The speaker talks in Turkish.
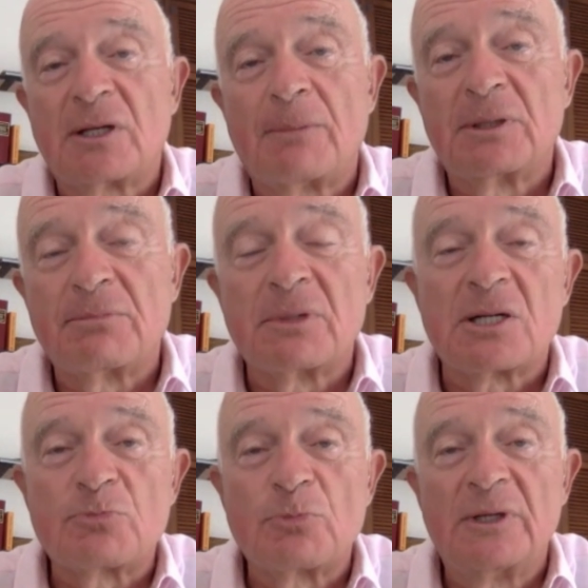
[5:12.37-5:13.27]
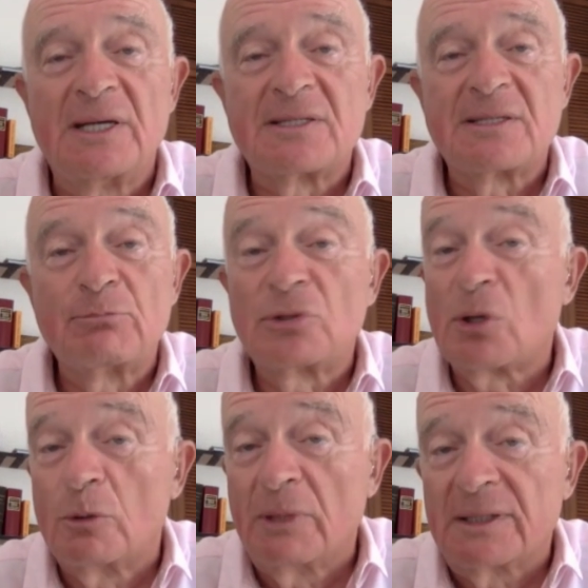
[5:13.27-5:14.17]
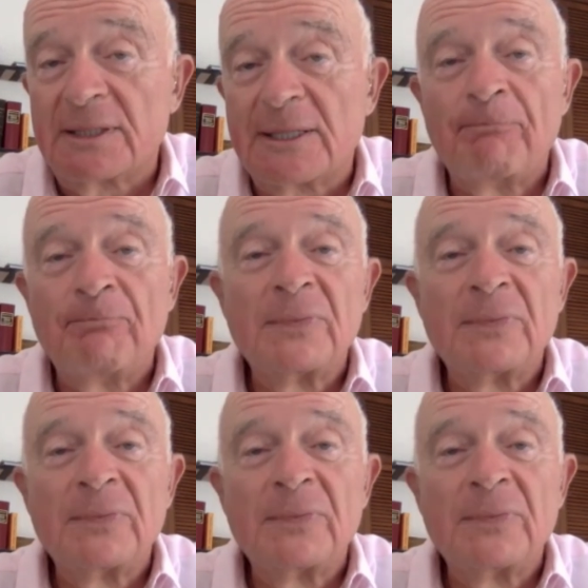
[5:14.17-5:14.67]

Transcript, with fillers: Kapalı Maraş bölgesi. Bu da olmadı.